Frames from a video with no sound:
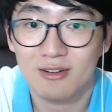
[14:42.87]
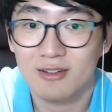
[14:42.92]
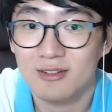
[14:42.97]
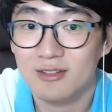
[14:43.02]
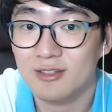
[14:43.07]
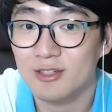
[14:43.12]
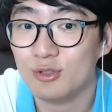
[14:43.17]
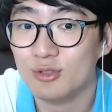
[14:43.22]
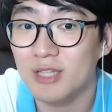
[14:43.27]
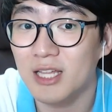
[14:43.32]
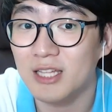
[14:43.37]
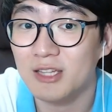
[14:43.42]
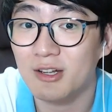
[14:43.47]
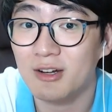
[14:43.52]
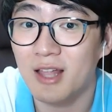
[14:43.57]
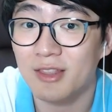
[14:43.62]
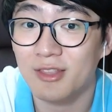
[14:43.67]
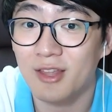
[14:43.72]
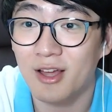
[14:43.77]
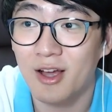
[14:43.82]
그리고
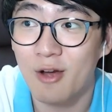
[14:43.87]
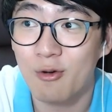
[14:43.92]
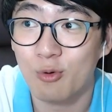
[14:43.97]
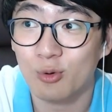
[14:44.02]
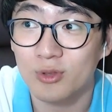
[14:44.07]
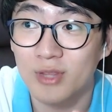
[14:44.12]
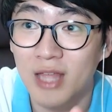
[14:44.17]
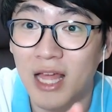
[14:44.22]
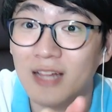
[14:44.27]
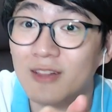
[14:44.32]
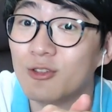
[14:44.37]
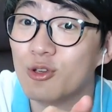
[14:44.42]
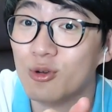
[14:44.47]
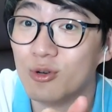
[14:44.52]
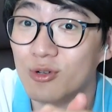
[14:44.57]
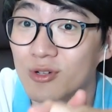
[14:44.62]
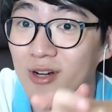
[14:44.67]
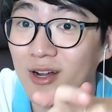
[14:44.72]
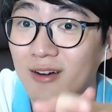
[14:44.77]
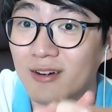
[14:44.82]
네덜란드하고
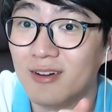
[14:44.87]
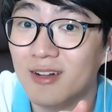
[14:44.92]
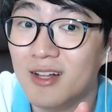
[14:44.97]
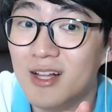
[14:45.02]
단결을 해요.